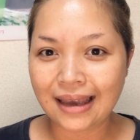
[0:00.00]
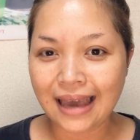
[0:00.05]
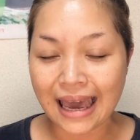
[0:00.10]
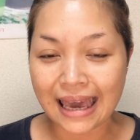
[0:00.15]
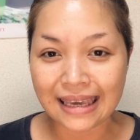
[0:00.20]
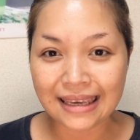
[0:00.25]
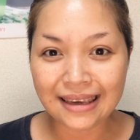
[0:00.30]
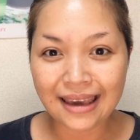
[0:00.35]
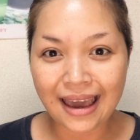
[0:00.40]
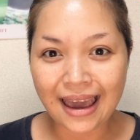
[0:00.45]

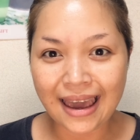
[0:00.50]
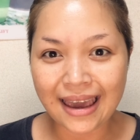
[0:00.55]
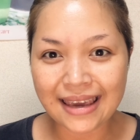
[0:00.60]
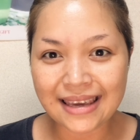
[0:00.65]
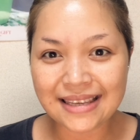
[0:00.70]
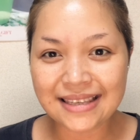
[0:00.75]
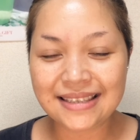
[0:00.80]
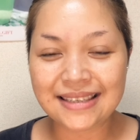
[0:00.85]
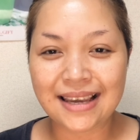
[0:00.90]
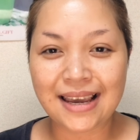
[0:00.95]
Hi
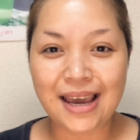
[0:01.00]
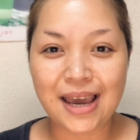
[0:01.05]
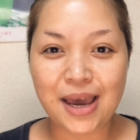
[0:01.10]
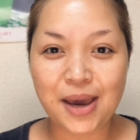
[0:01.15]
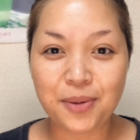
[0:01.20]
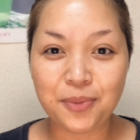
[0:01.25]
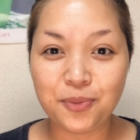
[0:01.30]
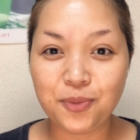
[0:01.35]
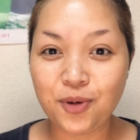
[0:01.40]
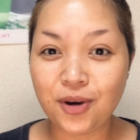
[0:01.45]
guys!
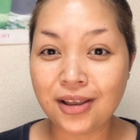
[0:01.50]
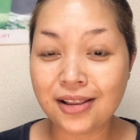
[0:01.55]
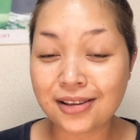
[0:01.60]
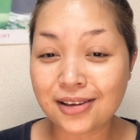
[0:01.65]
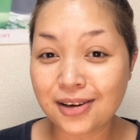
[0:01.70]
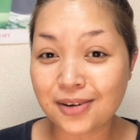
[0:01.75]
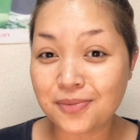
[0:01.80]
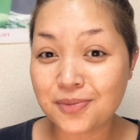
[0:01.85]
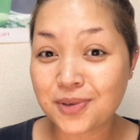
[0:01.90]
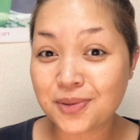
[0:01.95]
Um,
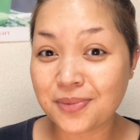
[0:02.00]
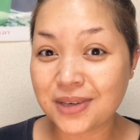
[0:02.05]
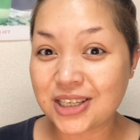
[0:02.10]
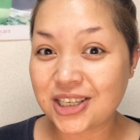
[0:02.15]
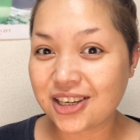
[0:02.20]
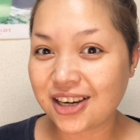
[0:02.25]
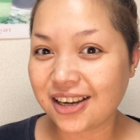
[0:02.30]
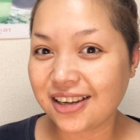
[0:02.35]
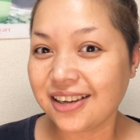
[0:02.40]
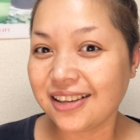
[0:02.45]
welcome to my
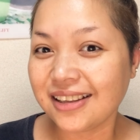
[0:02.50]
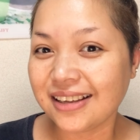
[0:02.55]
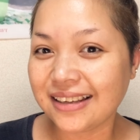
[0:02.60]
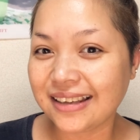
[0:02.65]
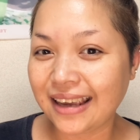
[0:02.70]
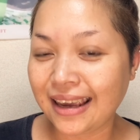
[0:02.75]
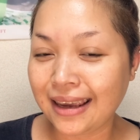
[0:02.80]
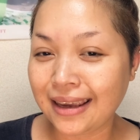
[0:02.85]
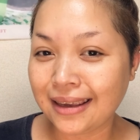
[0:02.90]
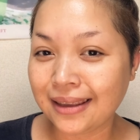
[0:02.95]
channel
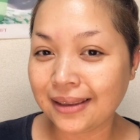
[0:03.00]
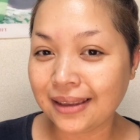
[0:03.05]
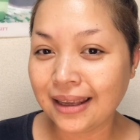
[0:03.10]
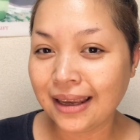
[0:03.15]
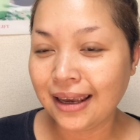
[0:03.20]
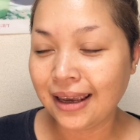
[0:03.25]
again.